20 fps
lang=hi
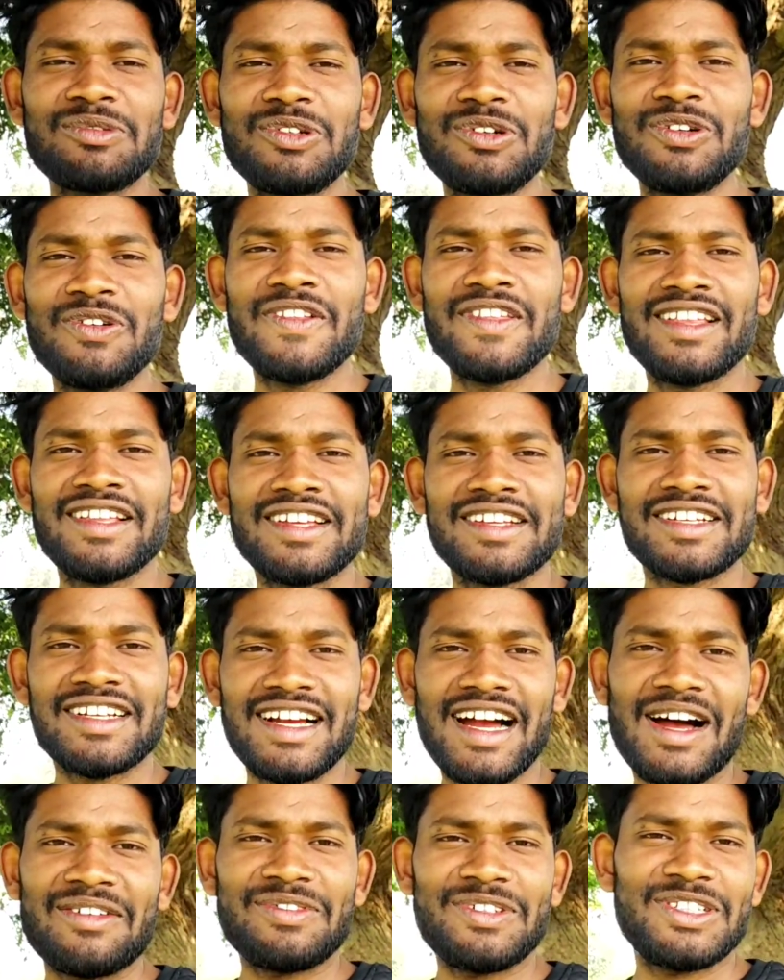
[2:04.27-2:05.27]
आपको
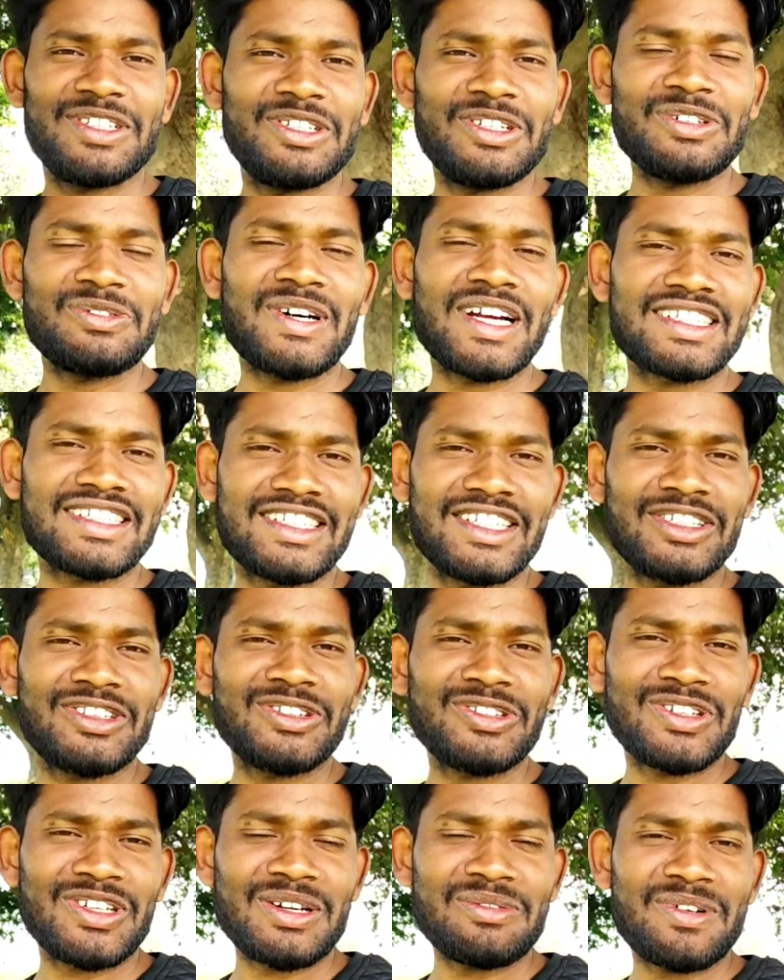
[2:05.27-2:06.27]
काफ़ी दिनों बाद
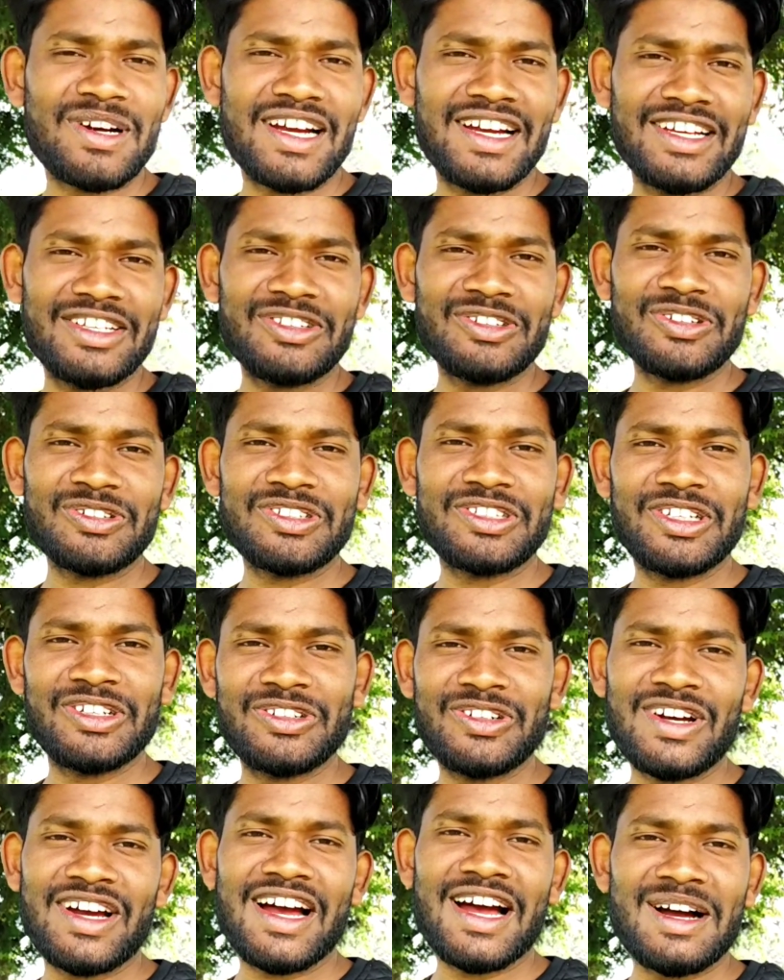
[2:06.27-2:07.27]
खेतों तरफ आया तो
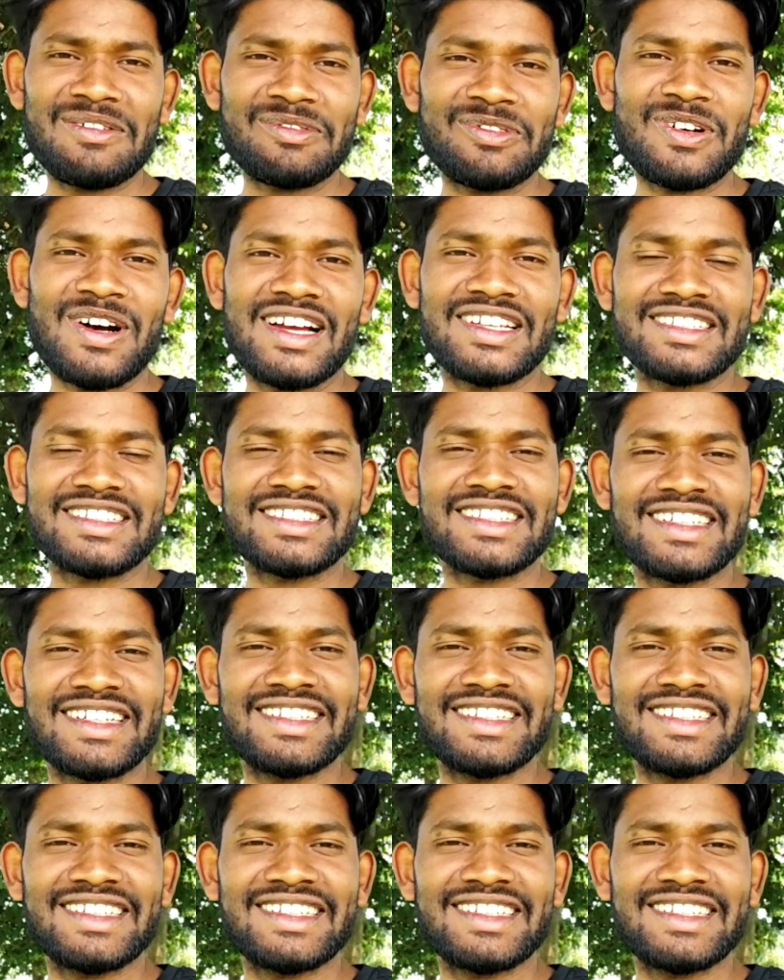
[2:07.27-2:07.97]
क्यों ना आपको आज